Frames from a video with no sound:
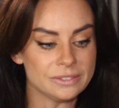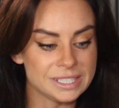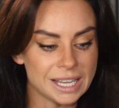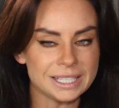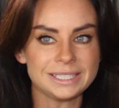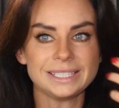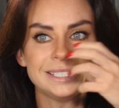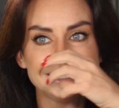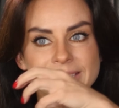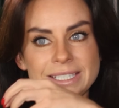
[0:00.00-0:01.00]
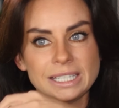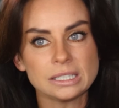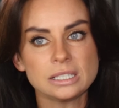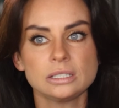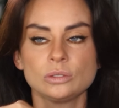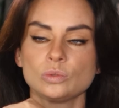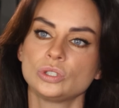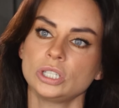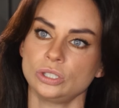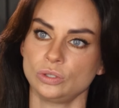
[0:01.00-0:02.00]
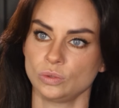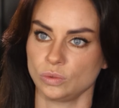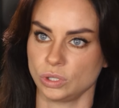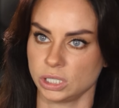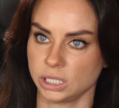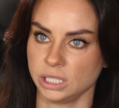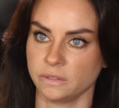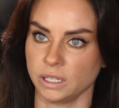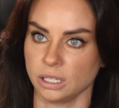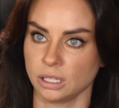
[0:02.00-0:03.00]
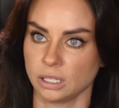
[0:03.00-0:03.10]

взять и сделать эту женщину счастливой